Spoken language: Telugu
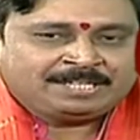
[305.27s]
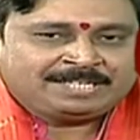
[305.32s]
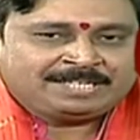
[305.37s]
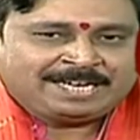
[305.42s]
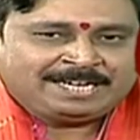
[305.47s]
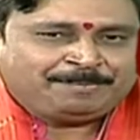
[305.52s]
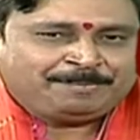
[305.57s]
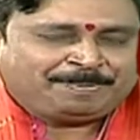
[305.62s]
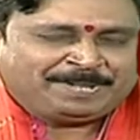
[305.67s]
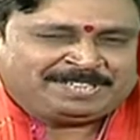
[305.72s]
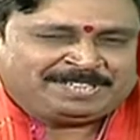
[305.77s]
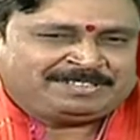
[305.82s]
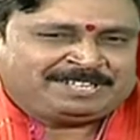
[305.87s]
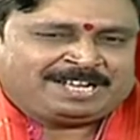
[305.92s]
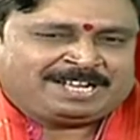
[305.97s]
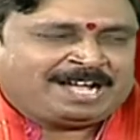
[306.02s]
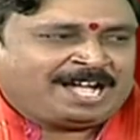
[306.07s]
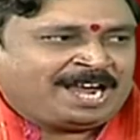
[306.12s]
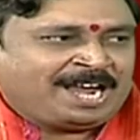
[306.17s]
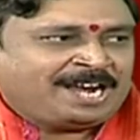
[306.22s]
దానికి పెద్ద
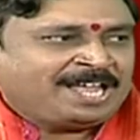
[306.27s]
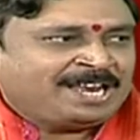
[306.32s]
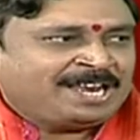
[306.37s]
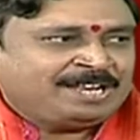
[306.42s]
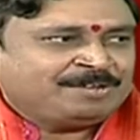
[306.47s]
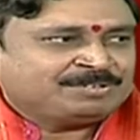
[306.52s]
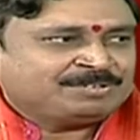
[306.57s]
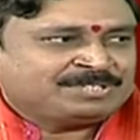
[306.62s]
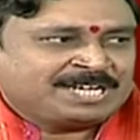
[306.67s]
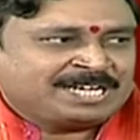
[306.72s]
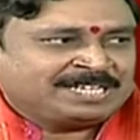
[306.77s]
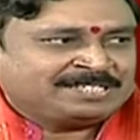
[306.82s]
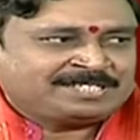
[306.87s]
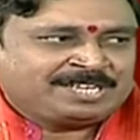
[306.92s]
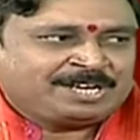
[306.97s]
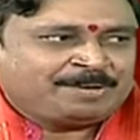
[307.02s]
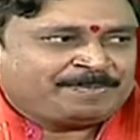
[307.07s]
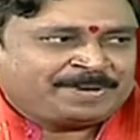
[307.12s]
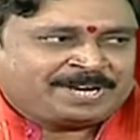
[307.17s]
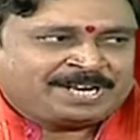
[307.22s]
కారణాలు ఏమి
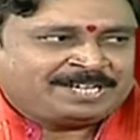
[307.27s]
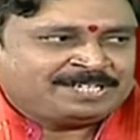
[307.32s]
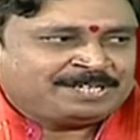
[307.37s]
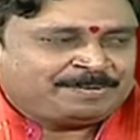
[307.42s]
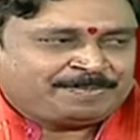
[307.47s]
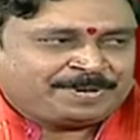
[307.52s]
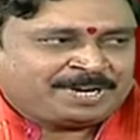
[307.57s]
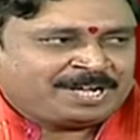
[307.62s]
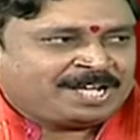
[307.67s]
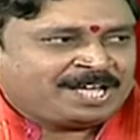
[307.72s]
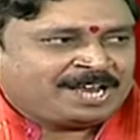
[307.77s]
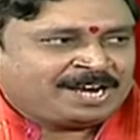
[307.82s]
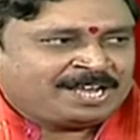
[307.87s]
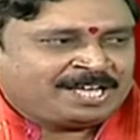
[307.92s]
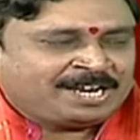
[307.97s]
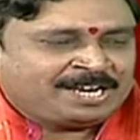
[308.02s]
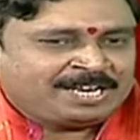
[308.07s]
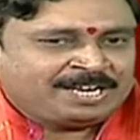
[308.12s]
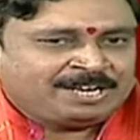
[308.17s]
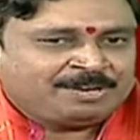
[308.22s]
శాస్త్రీయపరంగా చెప్పిన
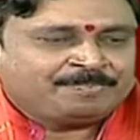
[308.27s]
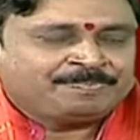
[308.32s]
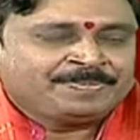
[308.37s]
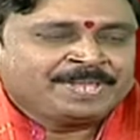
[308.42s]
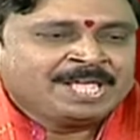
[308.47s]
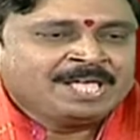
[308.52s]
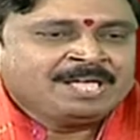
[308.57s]
కారణాలు ఏం లేవు